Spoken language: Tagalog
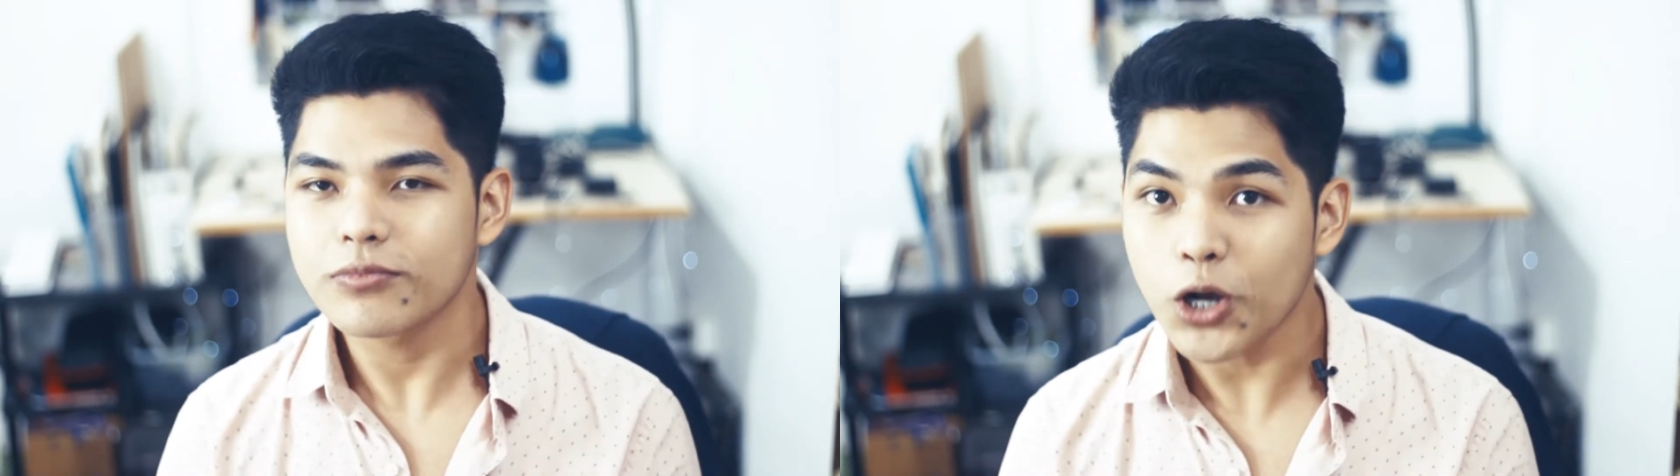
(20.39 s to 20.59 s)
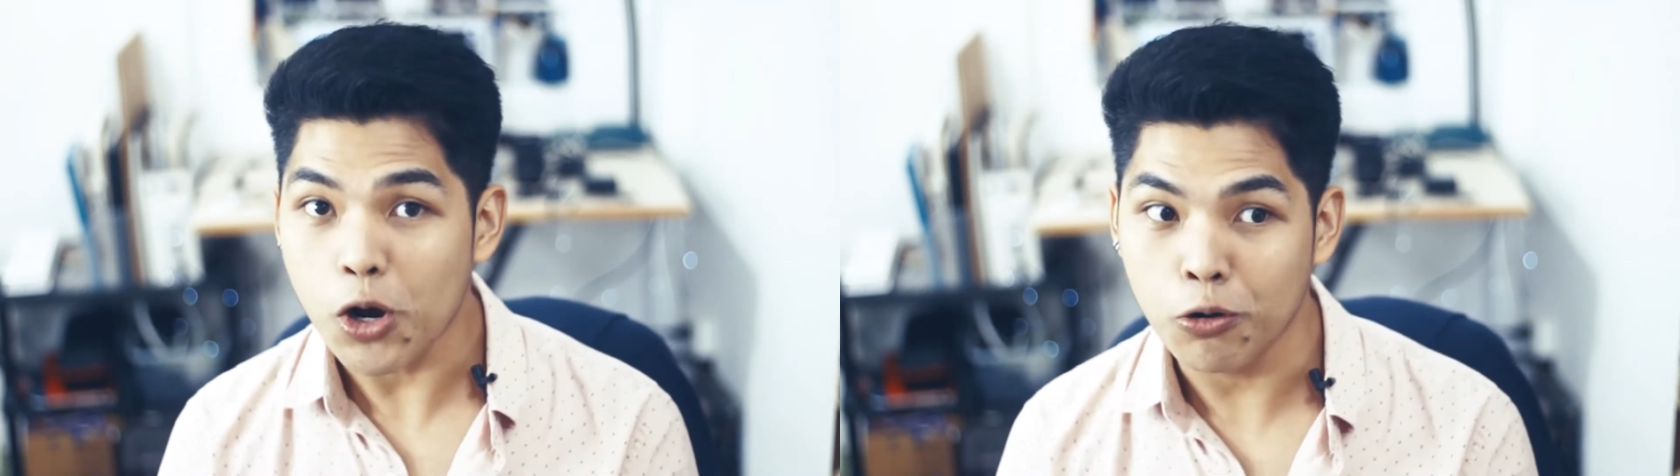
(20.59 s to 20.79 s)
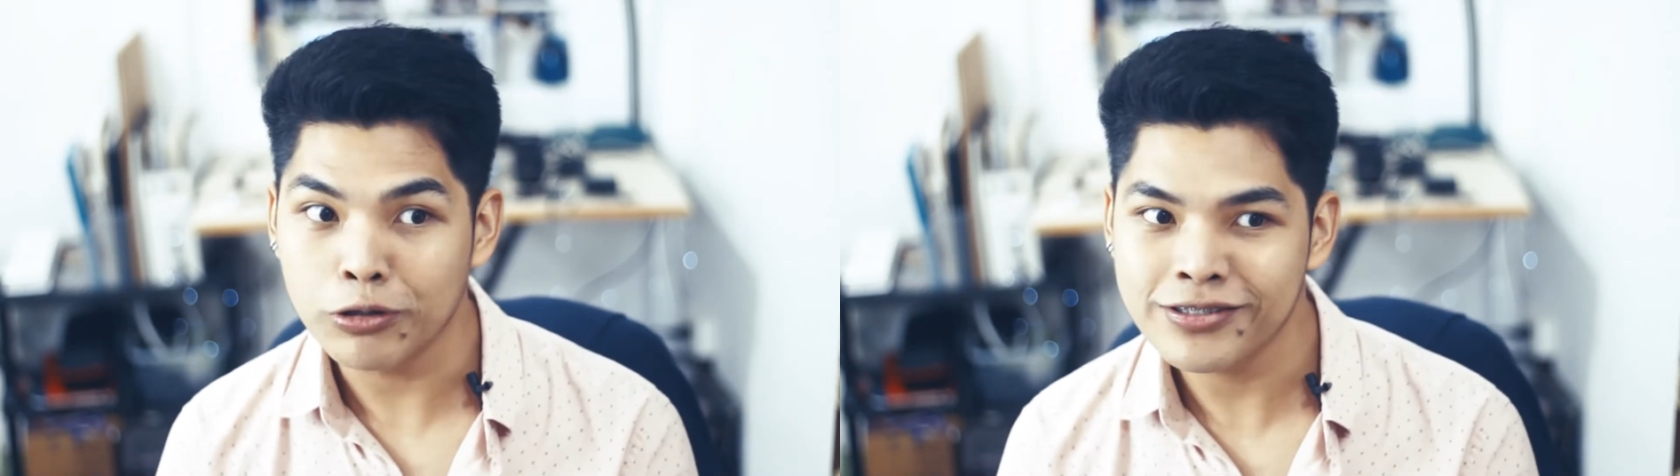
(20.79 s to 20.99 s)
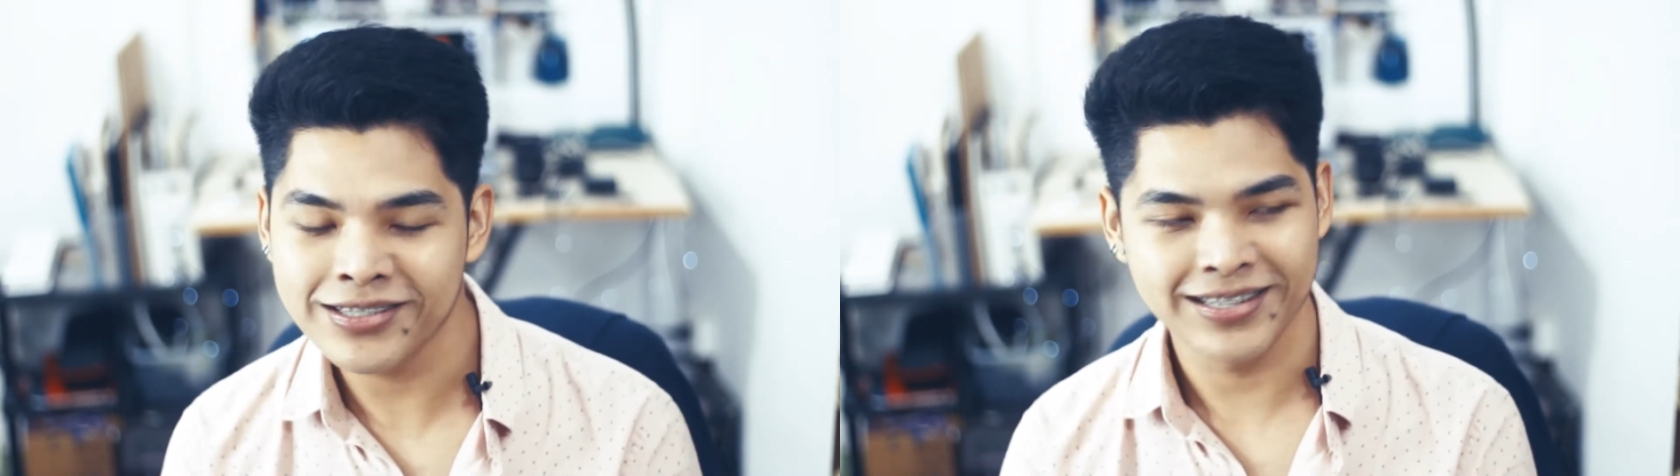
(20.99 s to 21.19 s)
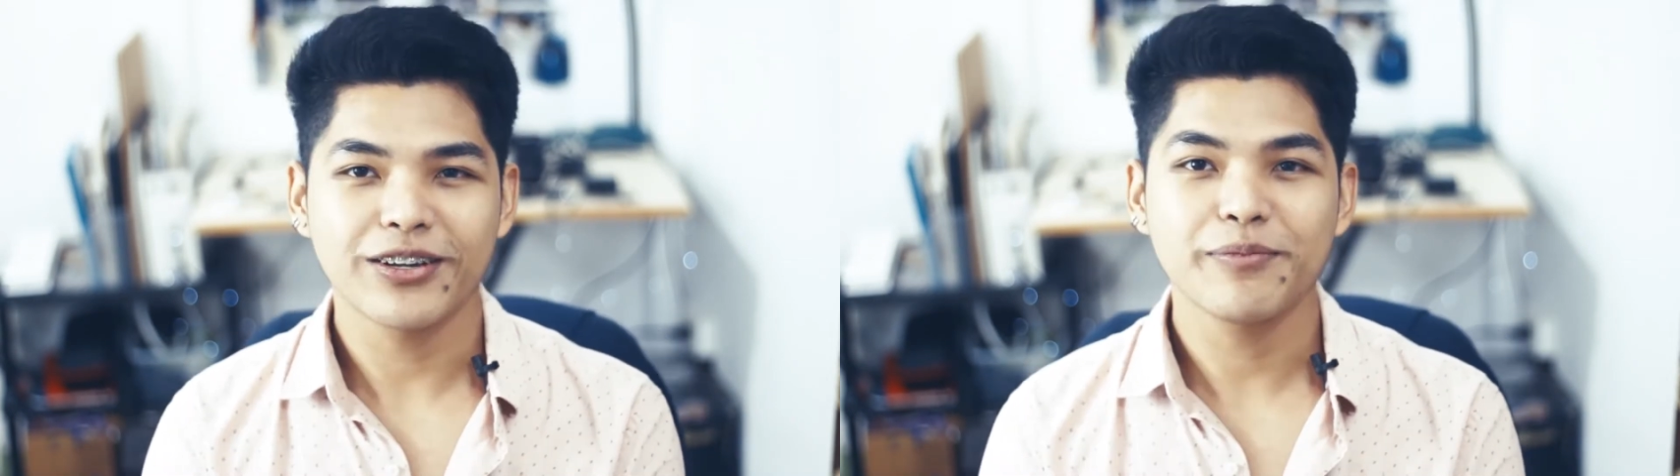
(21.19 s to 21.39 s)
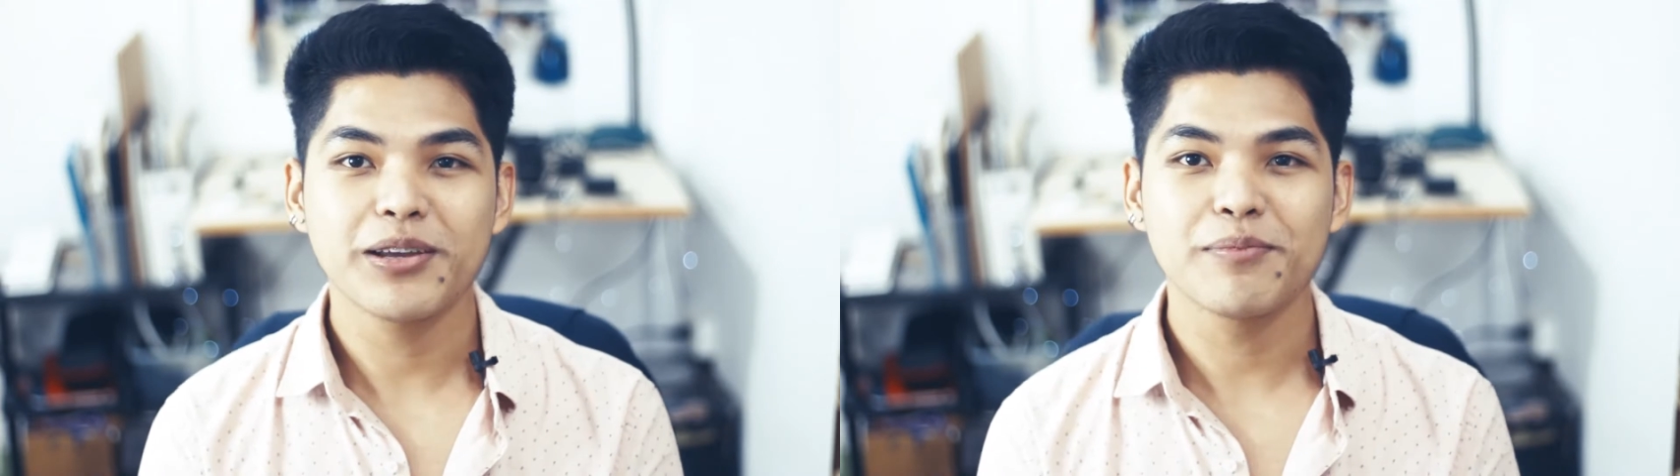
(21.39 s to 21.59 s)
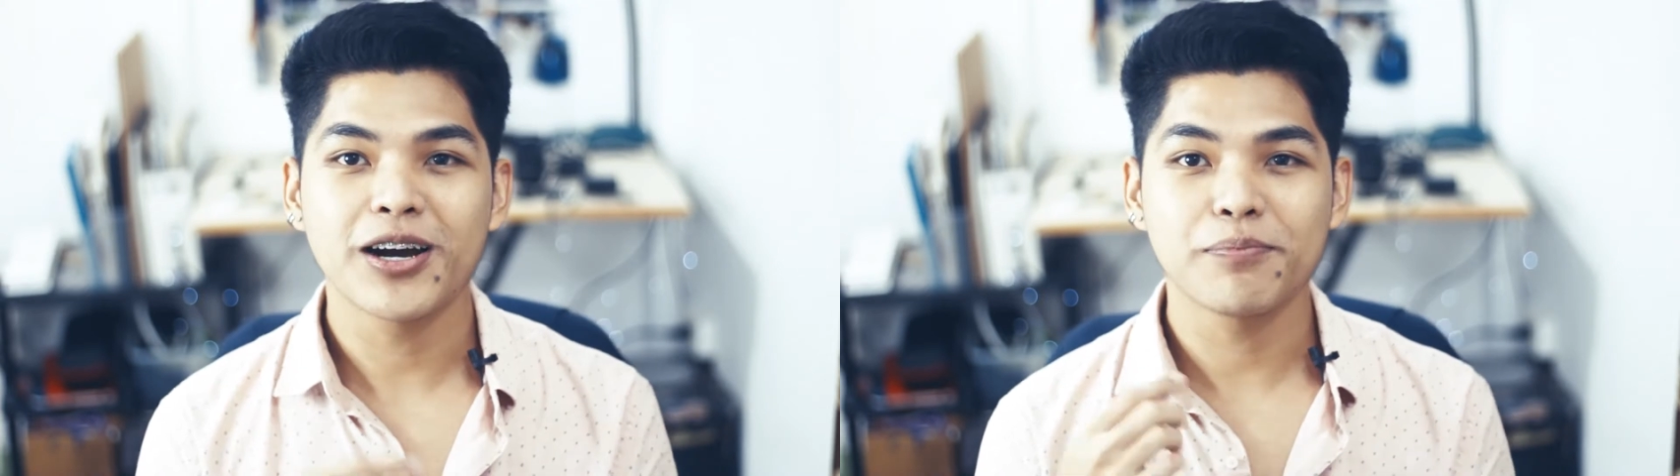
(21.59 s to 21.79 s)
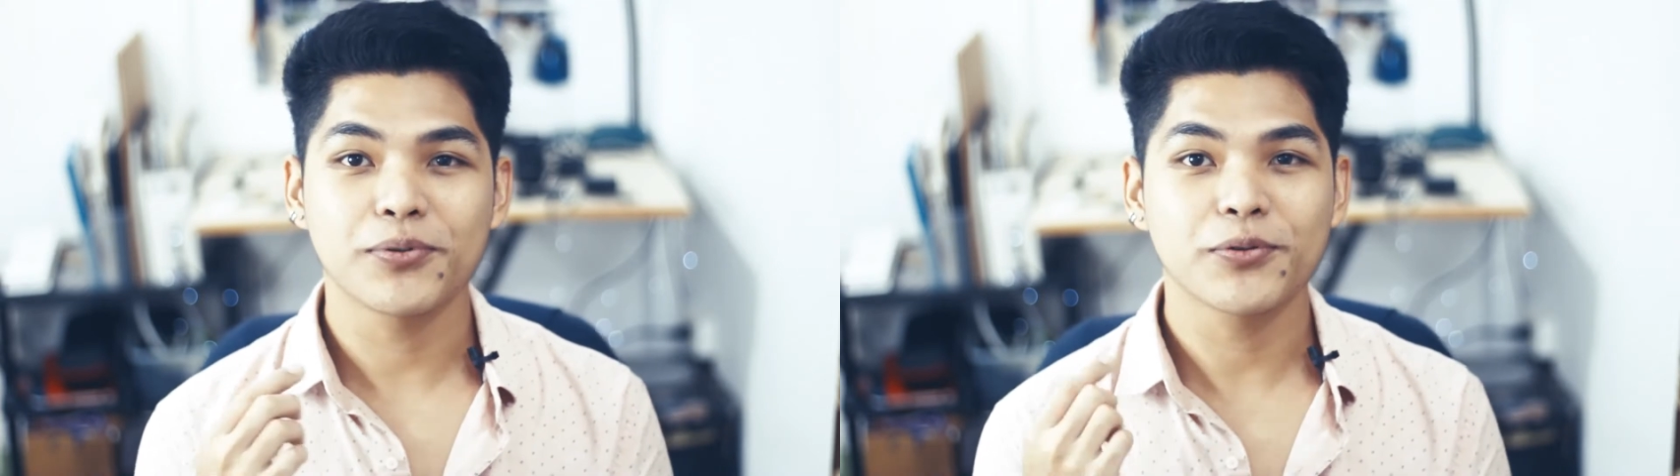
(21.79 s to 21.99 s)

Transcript: cons, kung ano ba yung mga